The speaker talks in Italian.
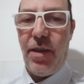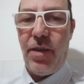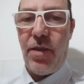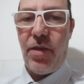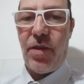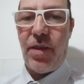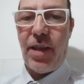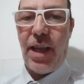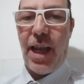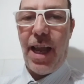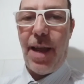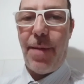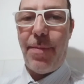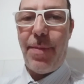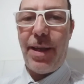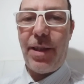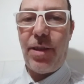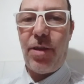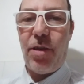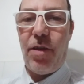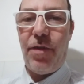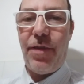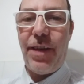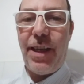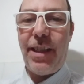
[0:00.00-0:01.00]

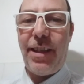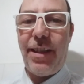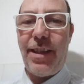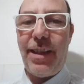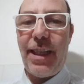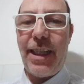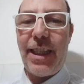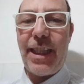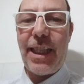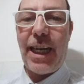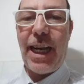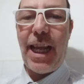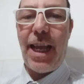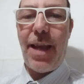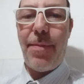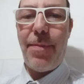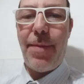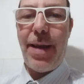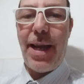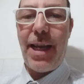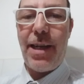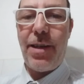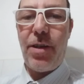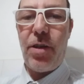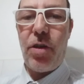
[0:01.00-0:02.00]
Sabato 23
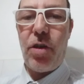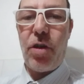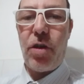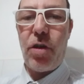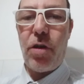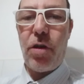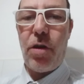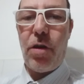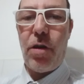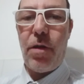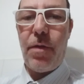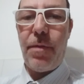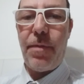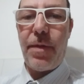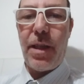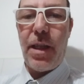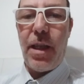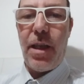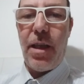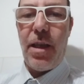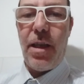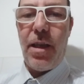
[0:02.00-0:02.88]
maggio.